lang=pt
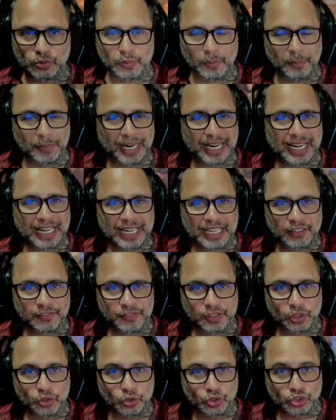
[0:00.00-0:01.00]

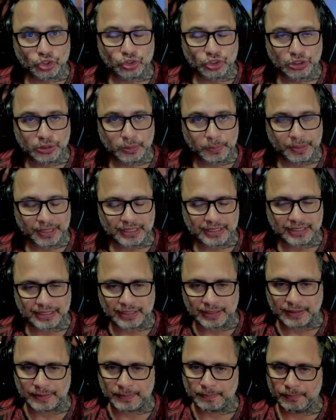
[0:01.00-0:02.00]
maravilhoso de
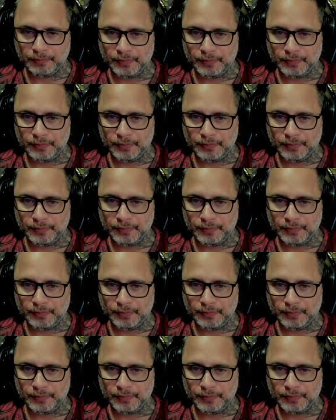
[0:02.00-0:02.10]
PC.